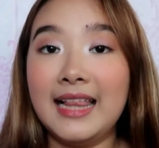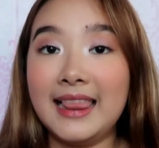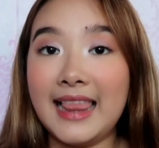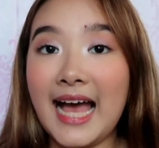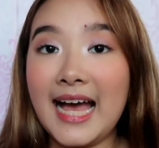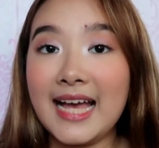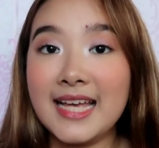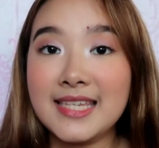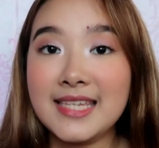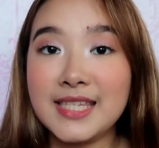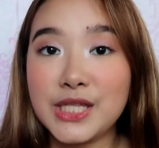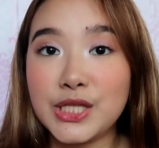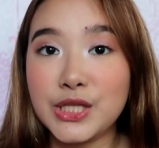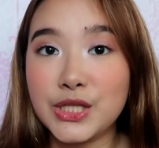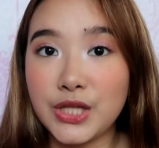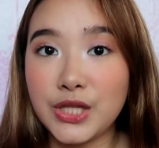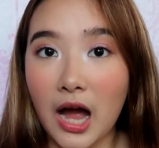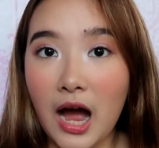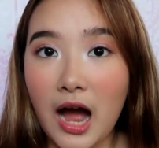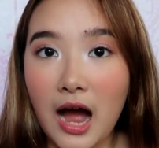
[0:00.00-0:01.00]
Last
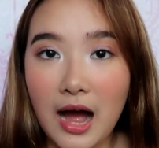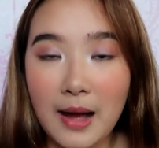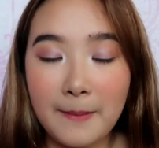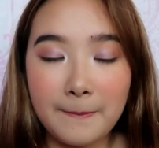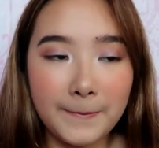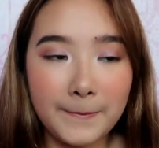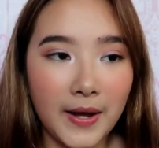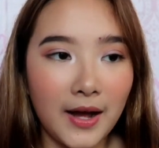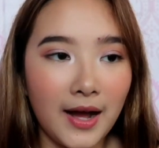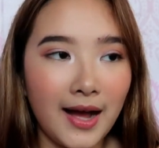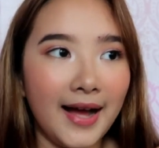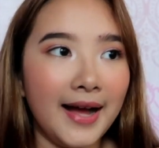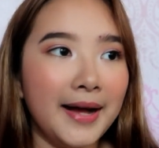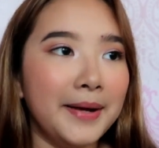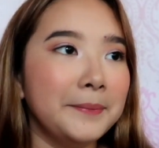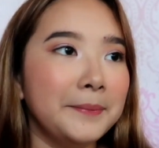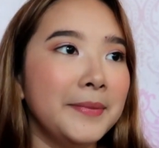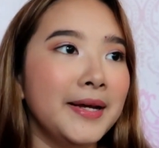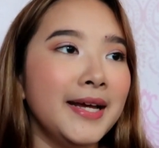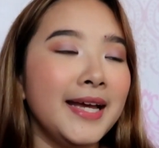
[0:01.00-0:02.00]
top,
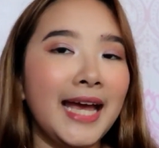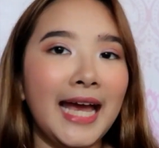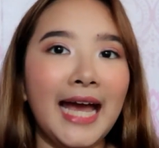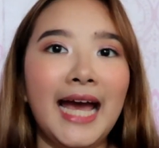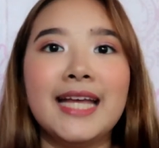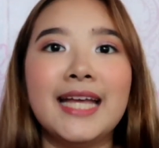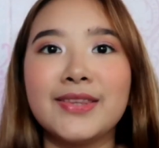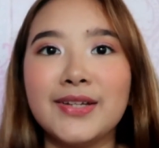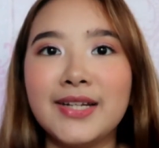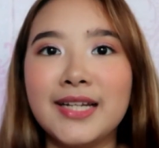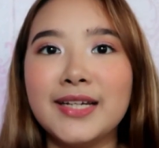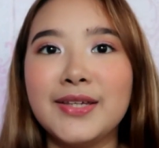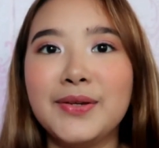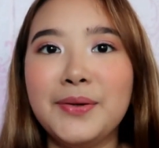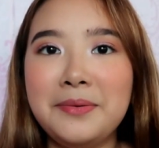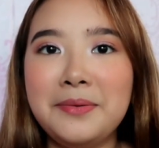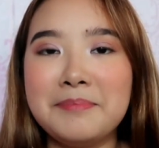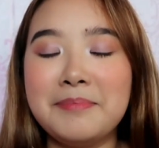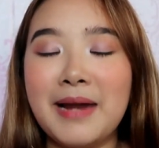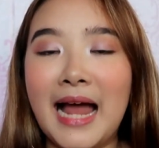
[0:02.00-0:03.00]
um, ito lang
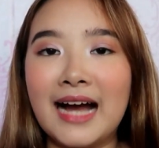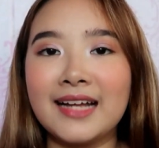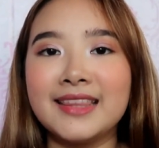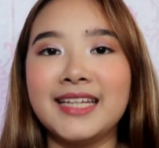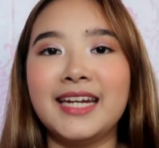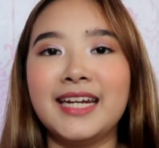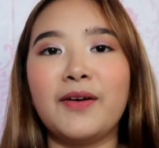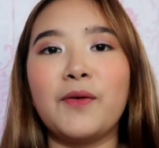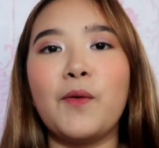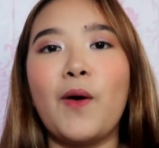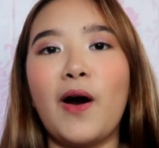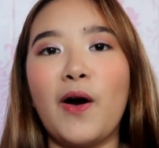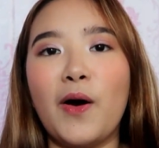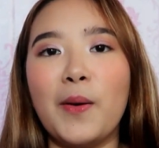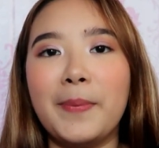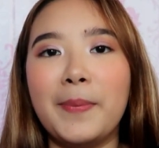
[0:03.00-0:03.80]
yung black na nakuha ko.